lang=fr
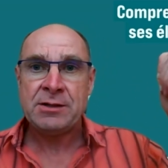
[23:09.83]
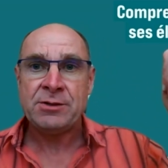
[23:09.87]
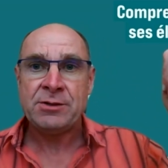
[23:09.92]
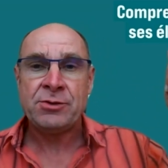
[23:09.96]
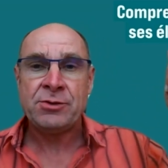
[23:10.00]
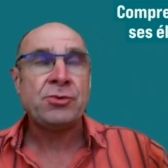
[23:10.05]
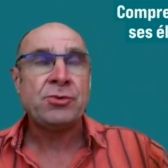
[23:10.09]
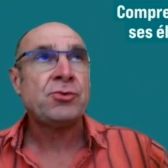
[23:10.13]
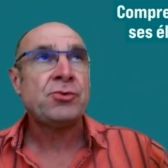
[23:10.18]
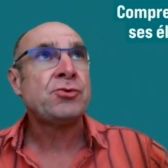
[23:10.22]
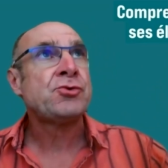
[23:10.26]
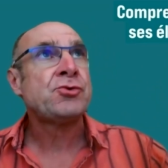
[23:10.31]

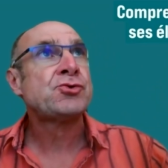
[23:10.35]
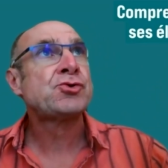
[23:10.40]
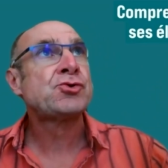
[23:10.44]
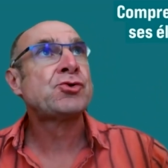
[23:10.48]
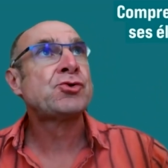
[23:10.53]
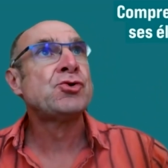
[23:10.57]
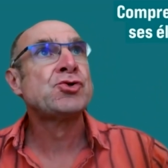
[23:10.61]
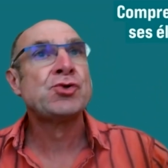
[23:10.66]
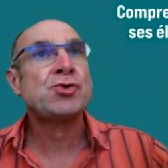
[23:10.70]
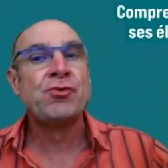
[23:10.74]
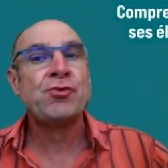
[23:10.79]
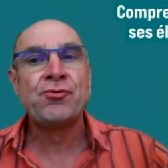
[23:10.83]
euh, ce
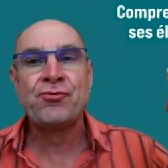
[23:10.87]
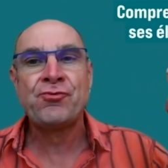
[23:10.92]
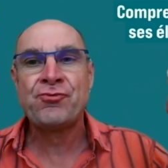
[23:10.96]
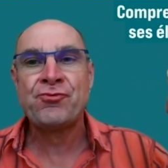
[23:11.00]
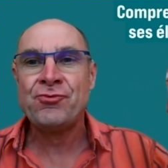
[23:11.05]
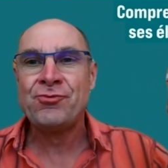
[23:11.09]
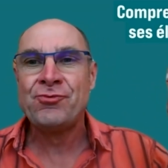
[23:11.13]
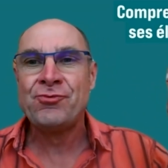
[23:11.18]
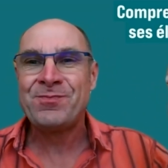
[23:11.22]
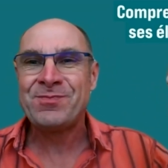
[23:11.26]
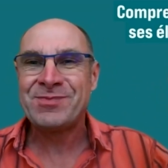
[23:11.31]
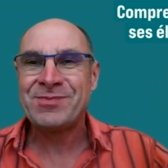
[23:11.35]
que je
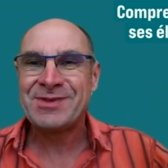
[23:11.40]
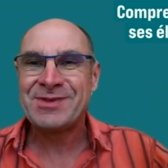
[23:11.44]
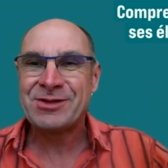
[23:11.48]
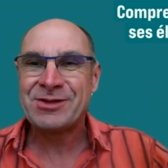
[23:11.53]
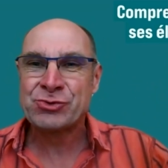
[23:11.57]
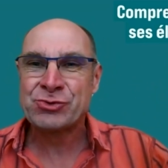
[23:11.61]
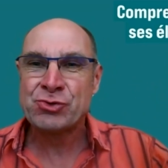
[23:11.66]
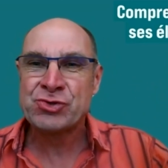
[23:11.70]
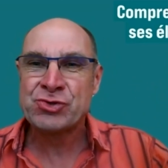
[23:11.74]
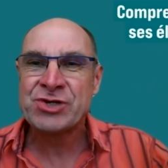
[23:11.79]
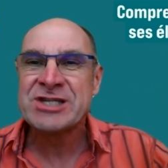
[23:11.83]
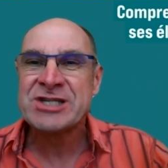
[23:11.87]

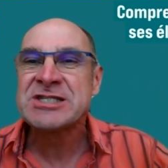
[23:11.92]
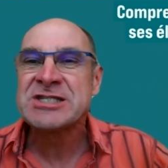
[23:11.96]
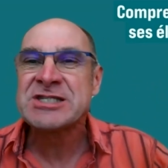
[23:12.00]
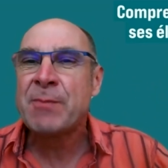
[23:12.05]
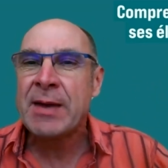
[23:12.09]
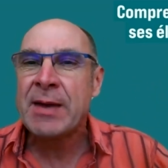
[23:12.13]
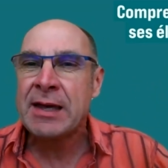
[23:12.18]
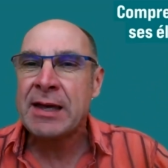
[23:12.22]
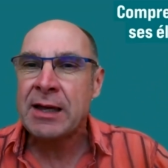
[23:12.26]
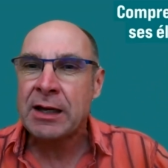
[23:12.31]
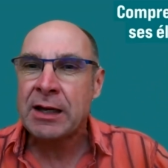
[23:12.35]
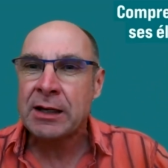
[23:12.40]
ce que
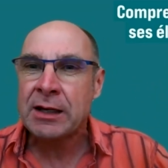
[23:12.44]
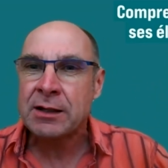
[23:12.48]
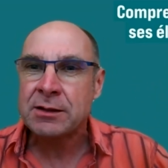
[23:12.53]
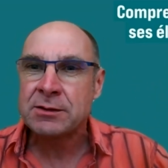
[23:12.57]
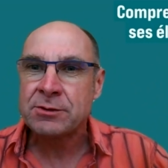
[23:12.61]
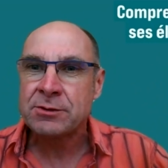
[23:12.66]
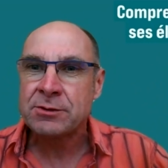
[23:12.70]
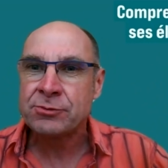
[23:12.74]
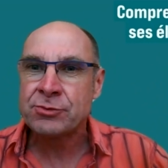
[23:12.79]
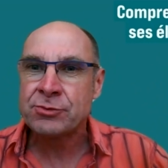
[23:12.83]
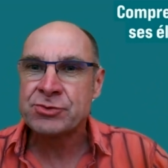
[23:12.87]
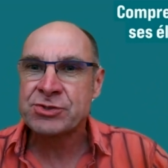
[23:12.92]
j'espère
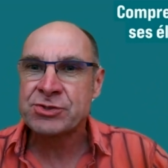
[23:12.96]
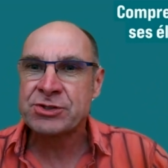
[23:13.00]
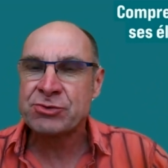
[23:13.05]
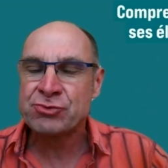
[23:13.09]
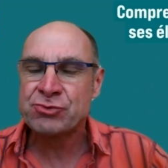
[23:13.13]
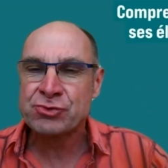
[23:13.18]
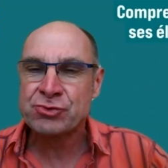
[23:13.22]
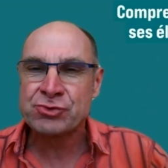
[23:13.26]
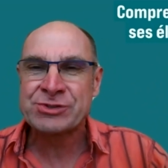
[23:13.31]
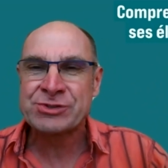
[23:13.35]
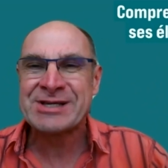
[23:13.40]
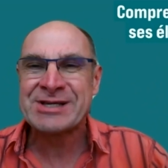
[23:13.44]
de ce que
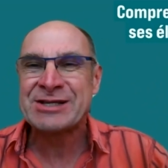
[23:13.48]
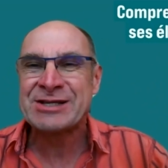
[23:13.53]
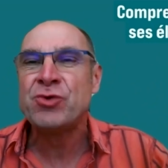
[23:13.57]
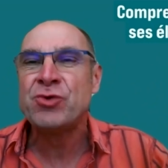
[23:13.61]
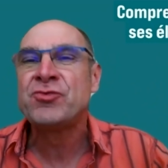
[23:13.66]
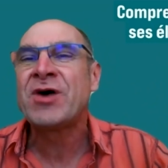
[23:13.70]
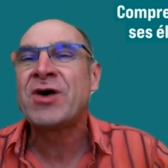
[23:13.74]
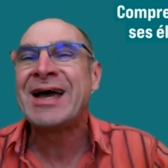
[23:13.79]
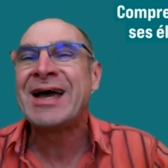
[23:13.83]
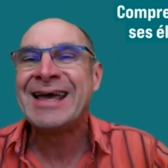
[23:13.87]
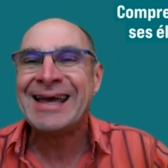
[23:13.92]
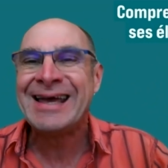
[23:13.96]
ça
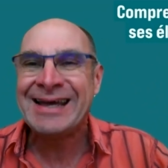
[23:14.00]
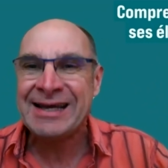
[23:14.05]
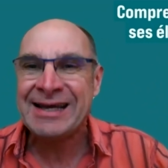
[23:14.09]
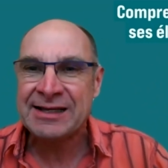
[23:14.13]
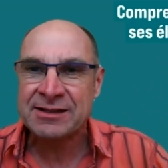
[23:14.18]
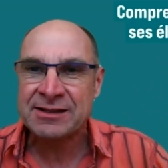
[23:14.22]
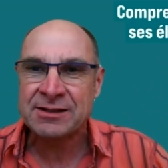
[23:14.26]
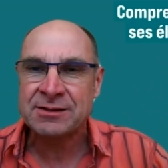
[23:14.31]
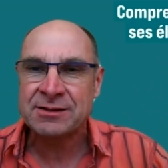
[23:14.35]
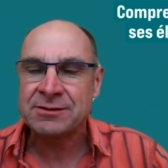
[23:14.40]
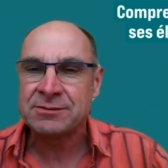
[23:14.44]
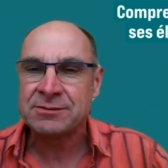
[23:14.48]
devrait
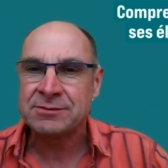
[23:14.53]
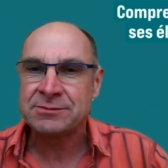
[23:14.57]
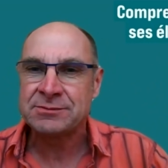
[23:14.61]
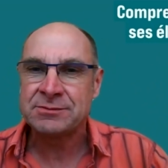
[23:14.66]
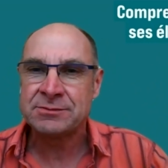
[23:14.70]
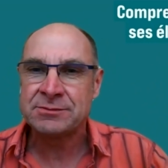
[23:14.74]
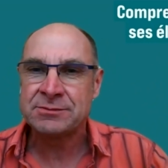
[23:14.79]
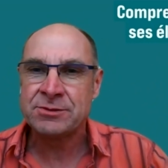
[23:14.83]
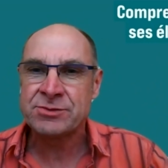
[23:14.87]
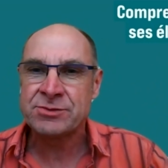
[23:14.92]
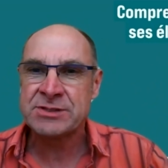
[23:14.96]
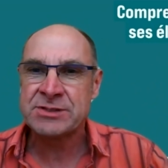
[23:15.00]
être
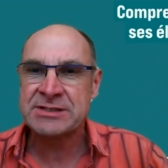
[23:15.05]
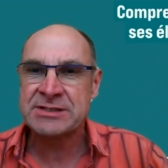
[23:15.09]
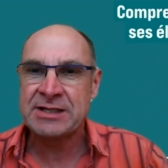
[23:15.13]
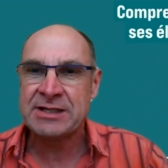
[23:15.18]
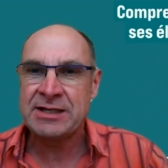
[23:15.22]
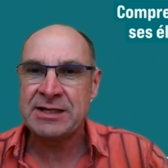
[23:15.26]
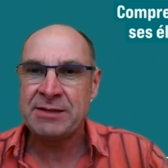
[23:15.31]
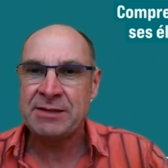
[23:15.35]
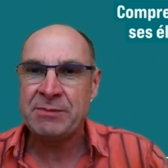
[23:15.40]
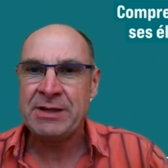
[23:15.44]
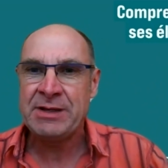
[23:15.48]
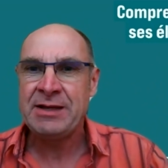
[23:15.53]
le
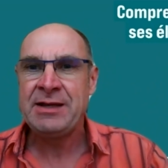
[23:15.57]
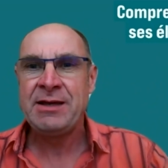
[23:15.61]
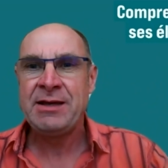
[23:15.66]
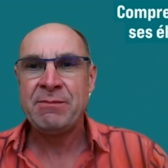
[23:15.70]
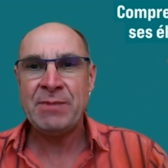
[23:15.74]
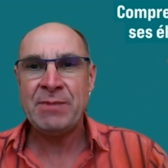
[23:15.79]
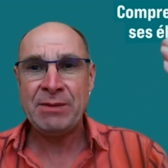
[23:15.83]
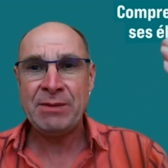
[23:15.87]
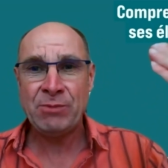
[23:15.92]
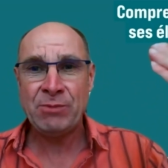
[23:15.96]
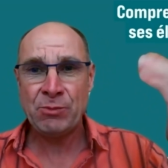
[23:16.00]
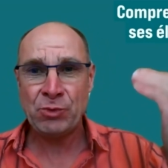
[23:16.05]
système,
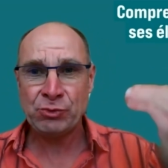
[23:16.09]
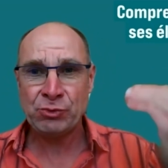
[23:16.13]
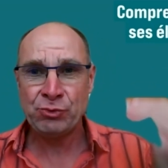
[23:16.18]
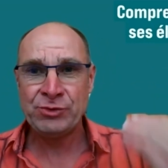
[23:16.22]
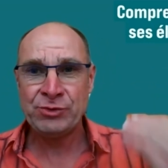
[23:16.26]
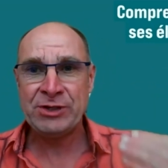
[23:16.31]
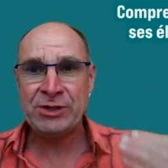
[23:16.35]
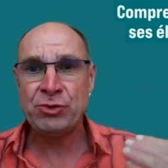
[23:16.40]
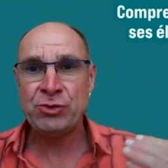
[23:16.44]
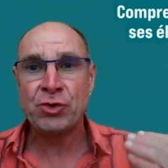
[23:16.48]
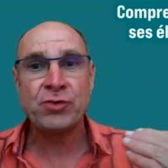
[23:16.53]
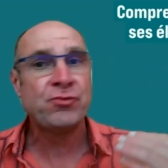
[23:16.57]
mais à un moment
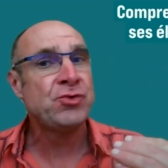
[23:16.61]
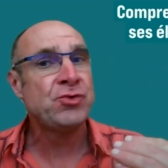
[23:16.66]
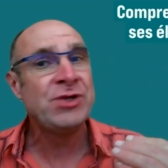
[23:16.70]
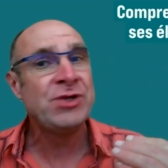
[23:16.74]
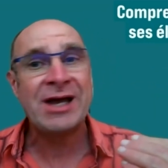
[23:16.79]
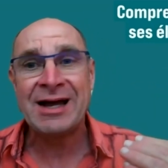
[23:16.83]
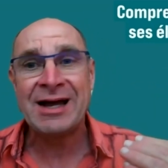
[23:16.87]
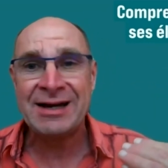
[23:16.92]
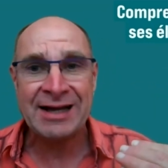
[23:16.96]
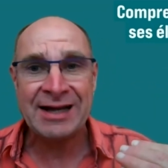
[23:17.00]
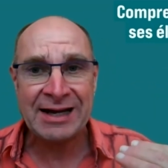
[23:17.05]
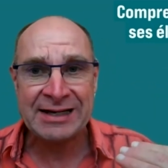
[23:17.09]
donné de
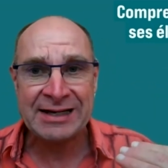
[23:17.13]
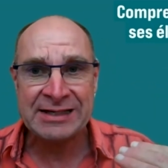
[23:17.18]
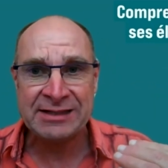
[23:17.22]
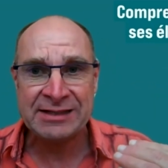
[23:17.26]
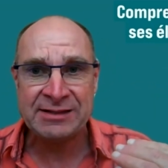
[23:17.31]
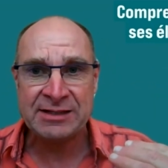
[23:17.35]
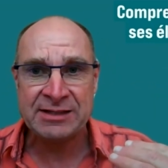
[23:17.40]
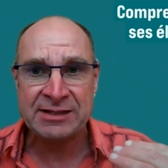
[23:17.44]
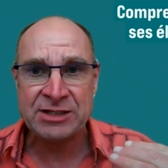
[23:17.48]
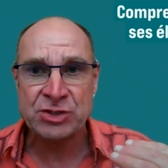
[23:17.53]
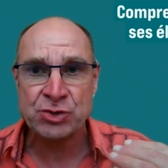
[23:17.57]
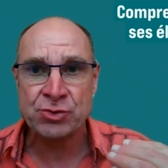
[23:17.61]
revenir à la
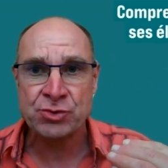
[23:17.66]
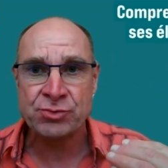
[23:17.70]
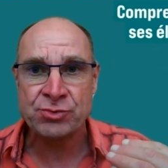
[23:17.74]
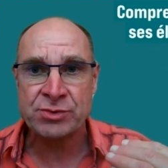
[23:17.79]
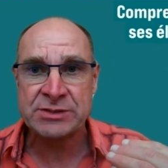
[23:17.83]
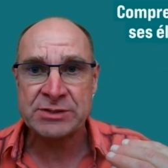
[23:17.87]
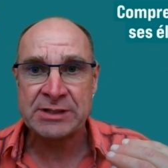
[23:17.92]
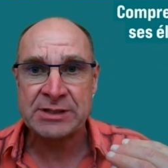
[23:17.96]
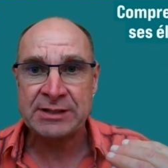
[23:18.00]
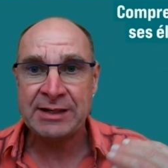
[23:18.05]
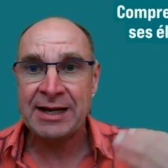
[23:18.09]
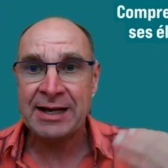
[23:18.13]
réalité des
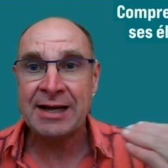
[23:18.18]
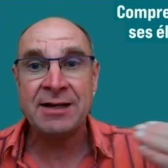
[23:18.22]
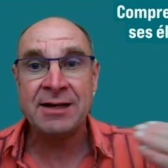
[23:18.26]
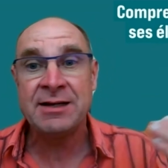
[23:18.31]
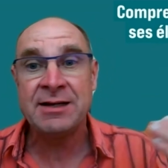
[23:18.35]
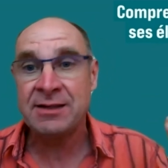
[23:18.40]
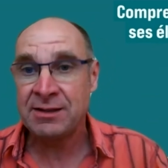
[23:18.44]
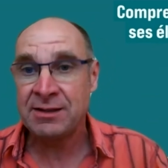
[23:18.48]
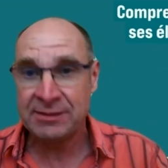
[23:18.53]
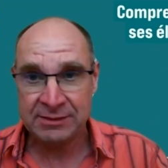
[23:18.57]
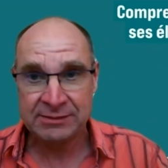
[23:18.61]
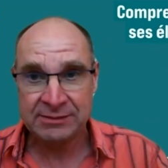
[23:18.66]
choses. Elle
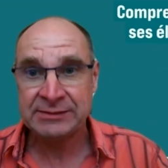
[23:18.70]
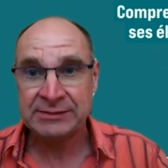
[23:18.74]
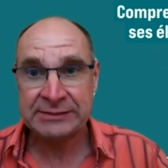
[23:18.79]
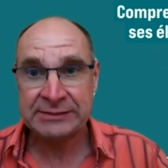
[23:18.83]
est,